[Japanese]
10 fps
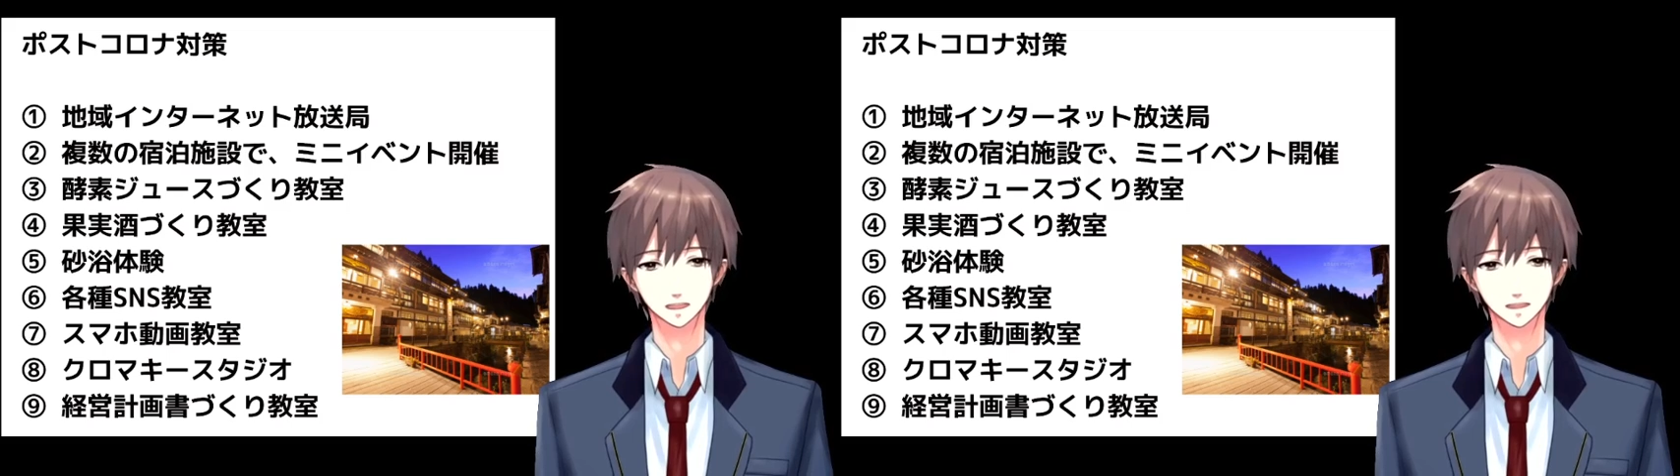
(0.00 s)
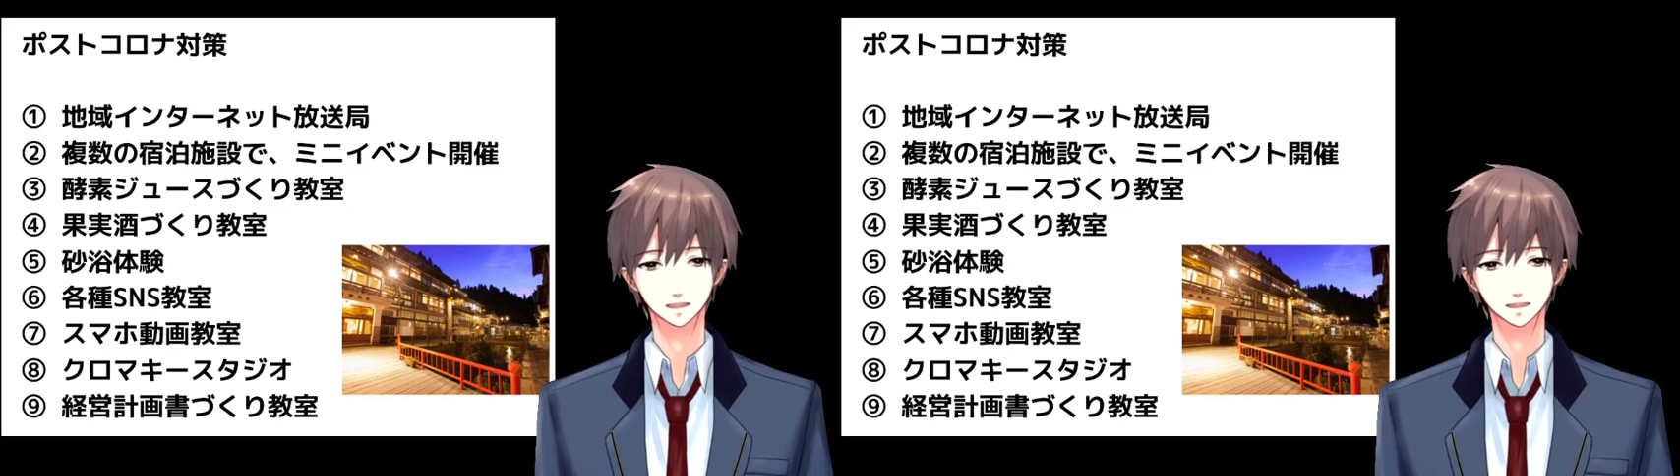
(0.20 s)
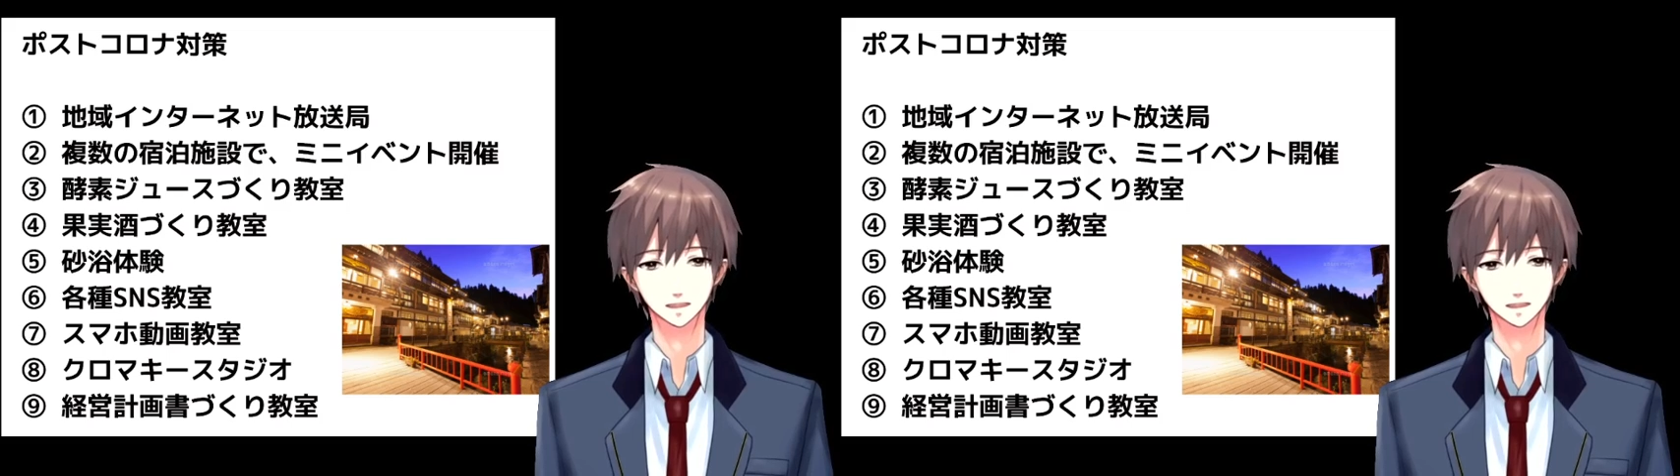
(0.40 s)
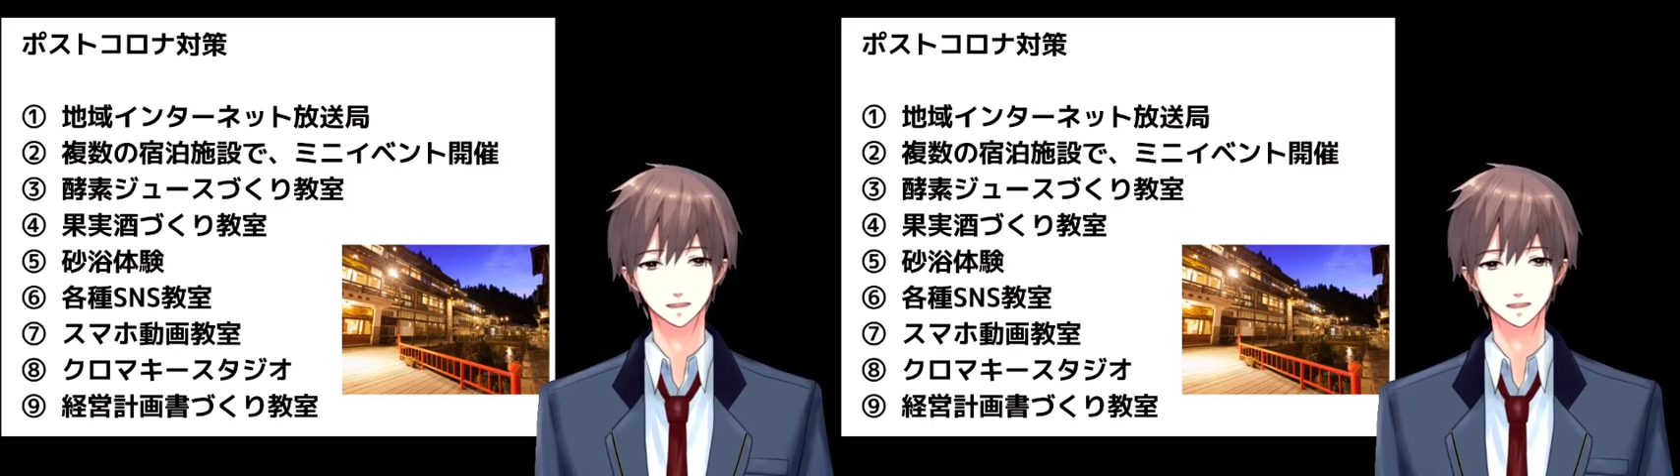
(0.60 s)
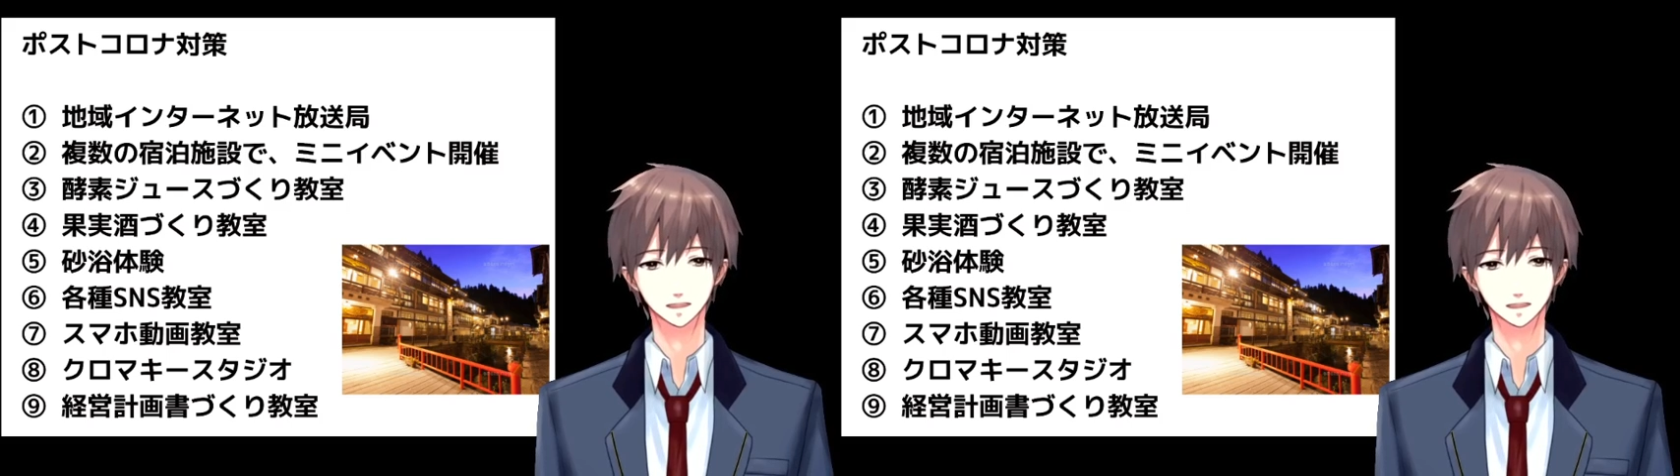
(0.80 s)
梅酒をつ
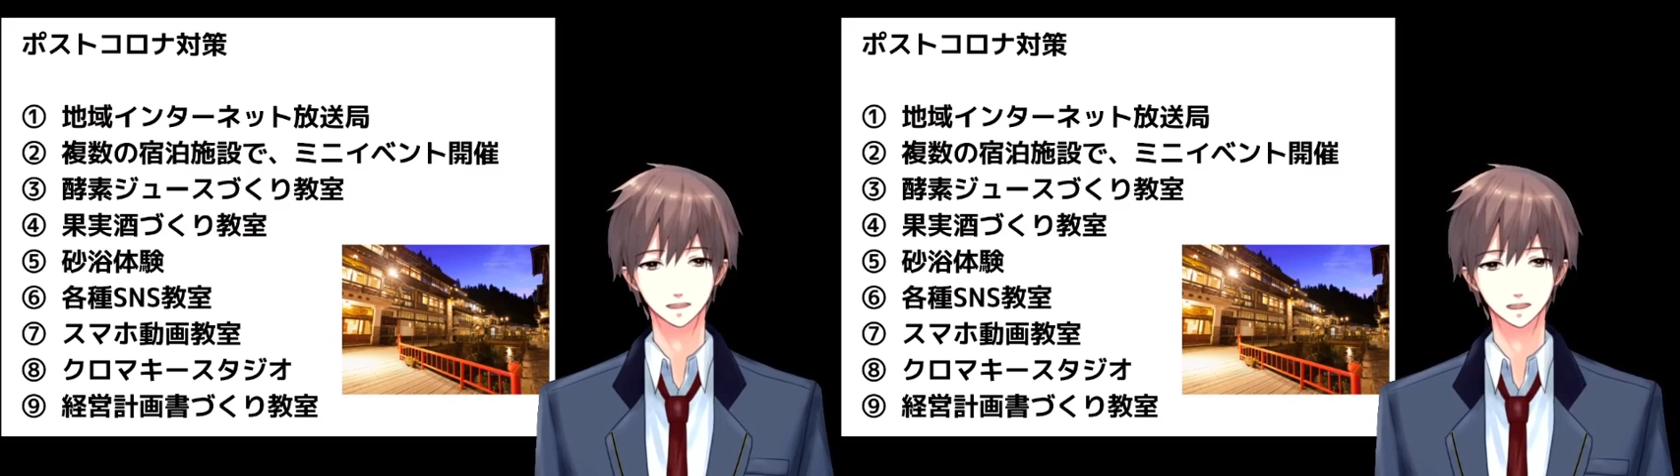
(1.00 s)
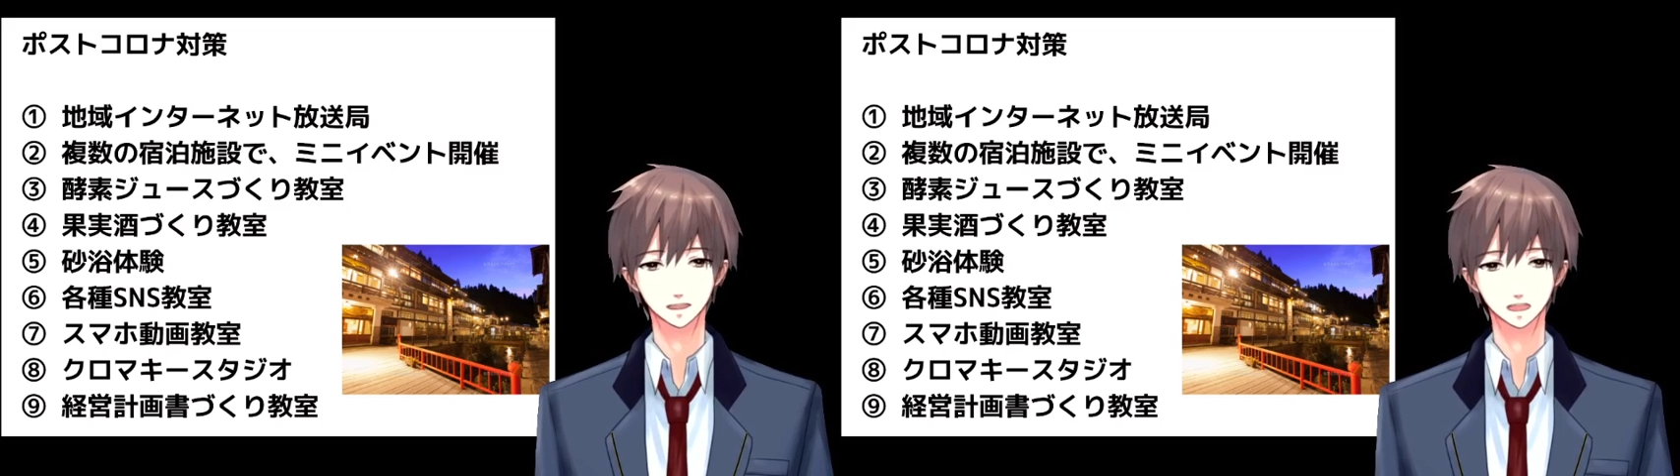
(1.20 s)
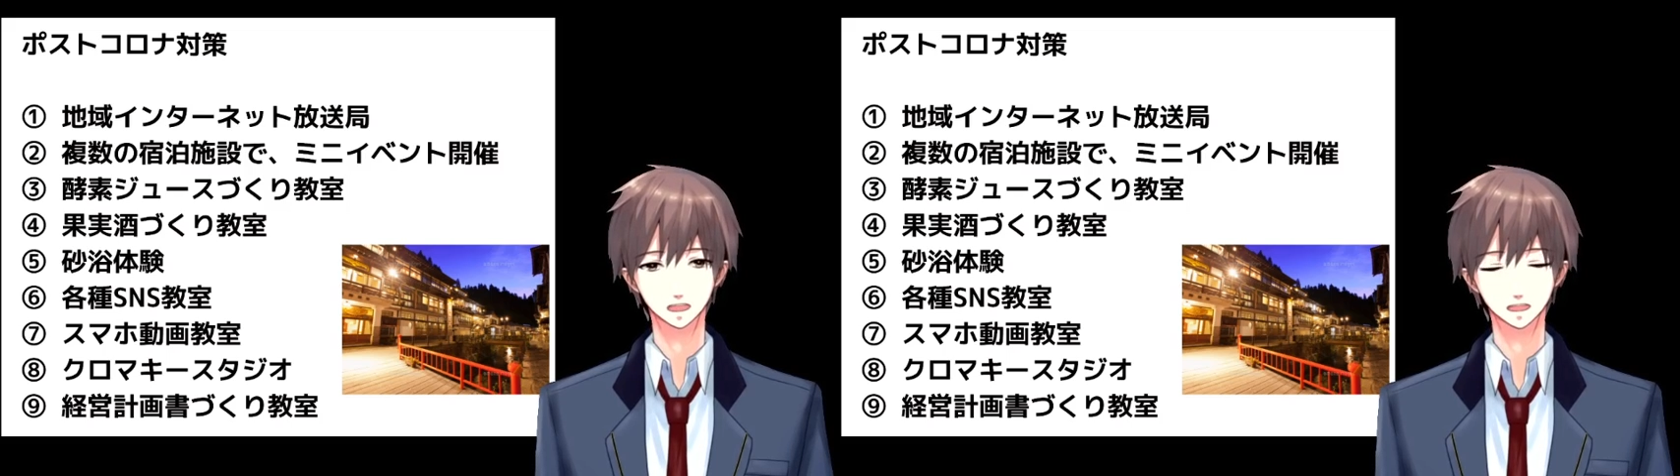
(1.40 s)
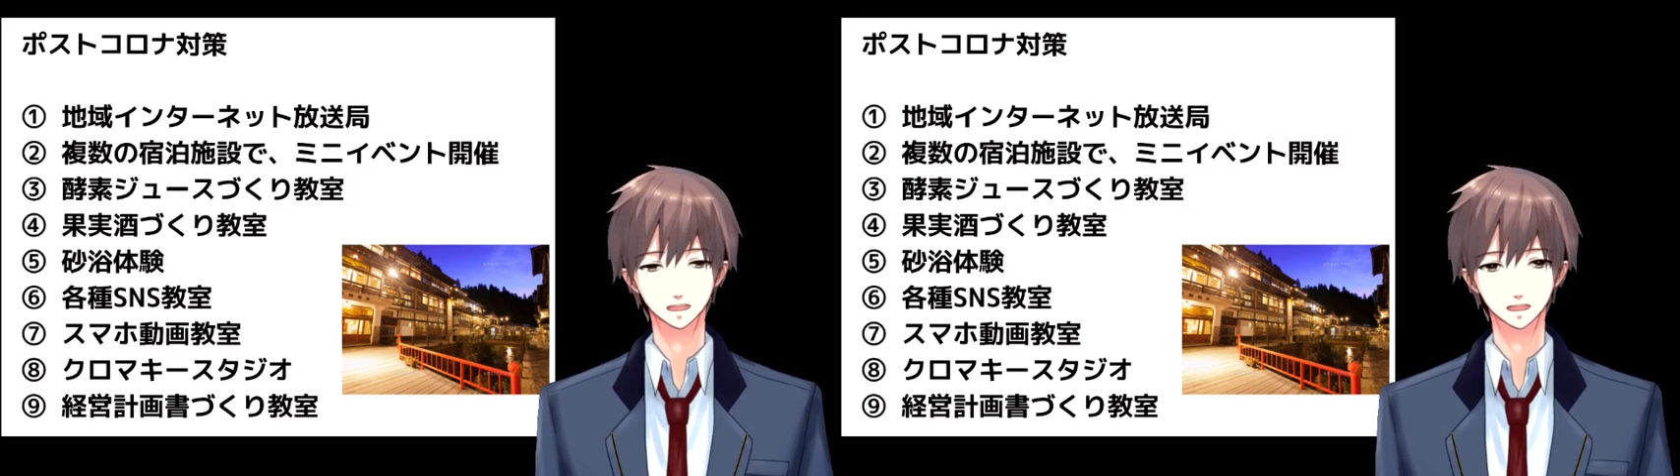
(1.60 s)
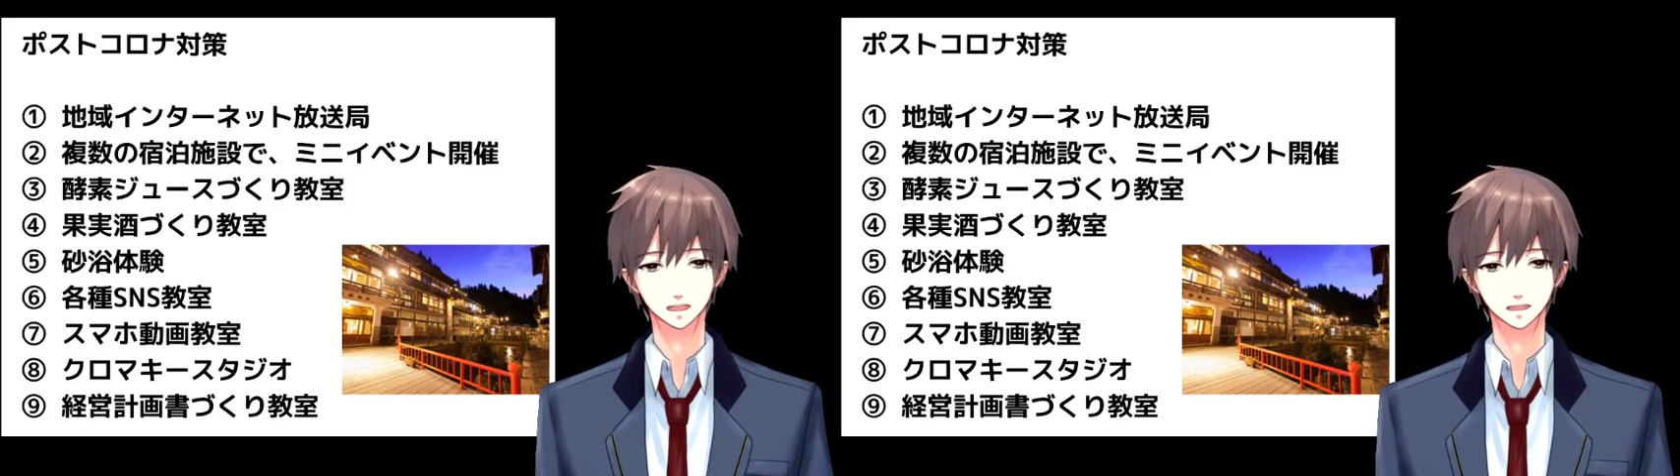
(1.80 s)
けるような
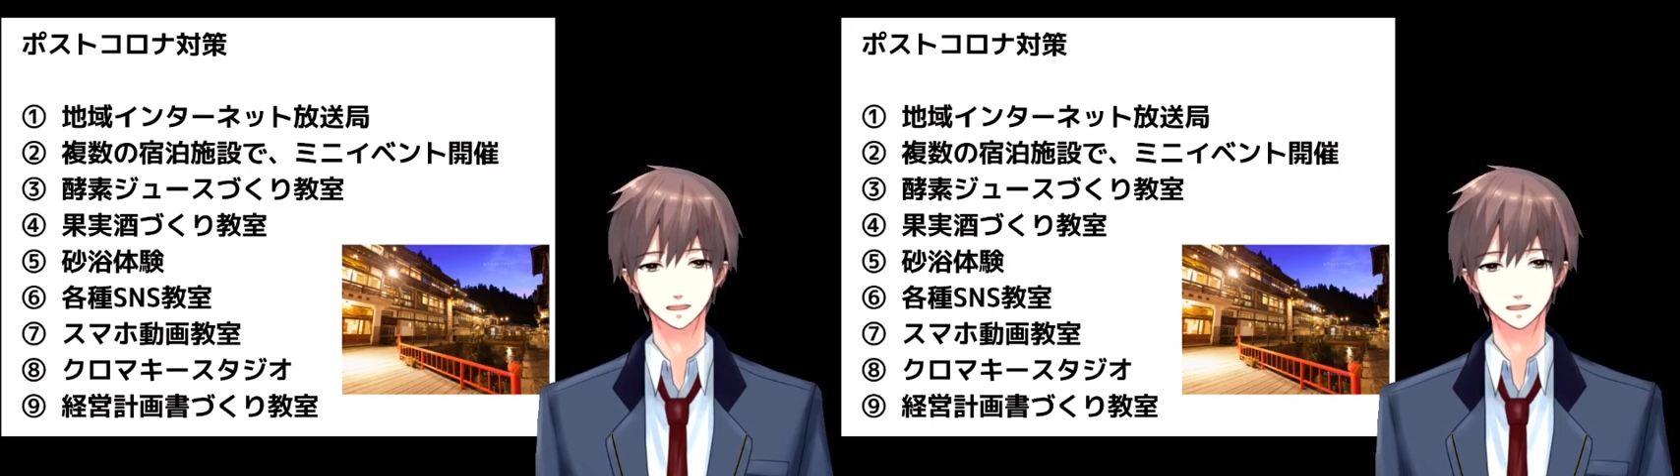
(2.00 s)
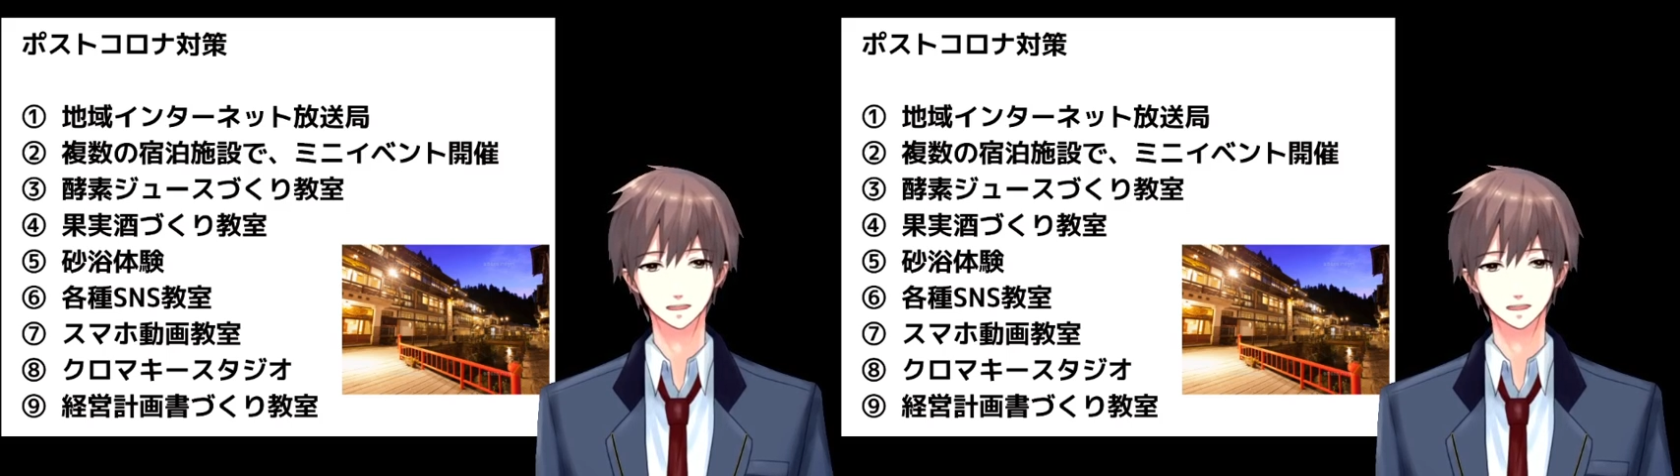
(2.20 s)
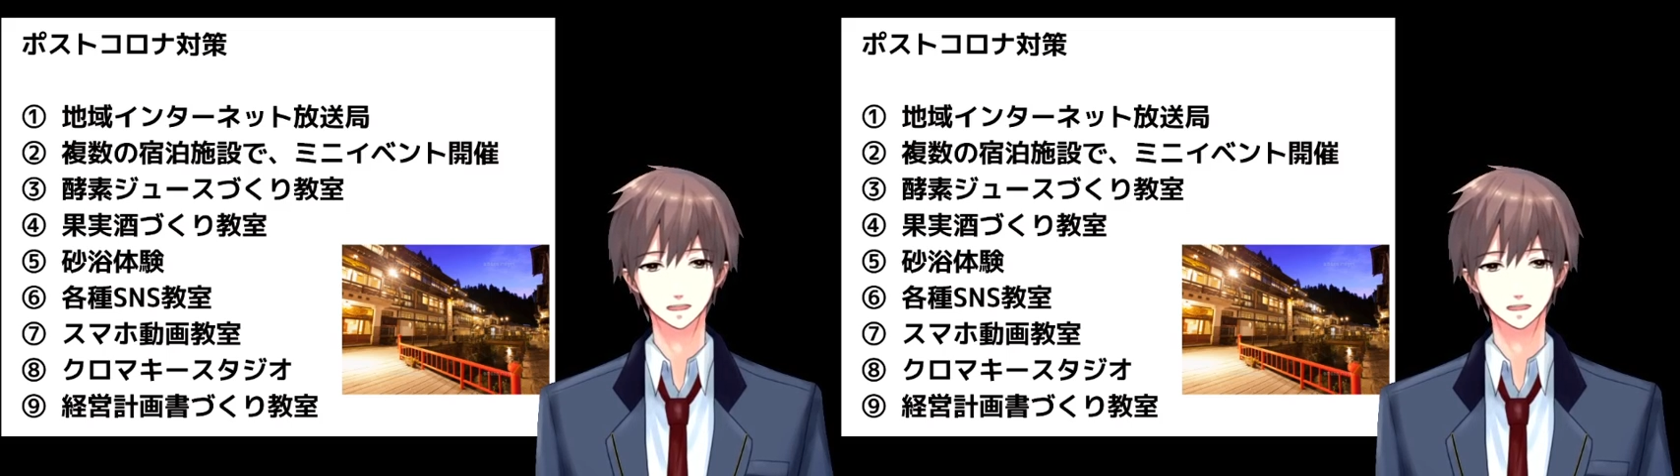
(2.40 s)
あ